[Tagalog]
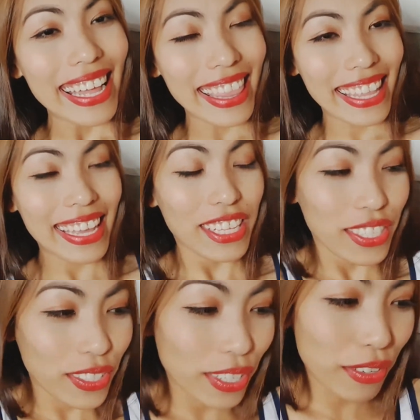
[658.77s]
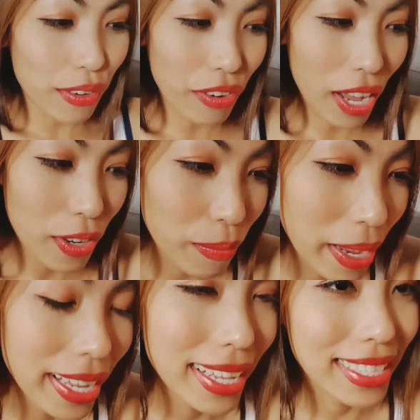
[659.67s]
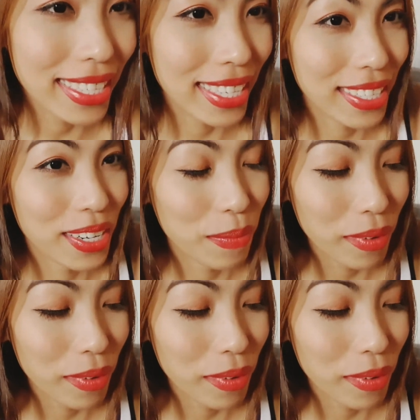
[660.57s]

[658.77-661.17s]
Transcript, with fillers: and then you can follow my Instagram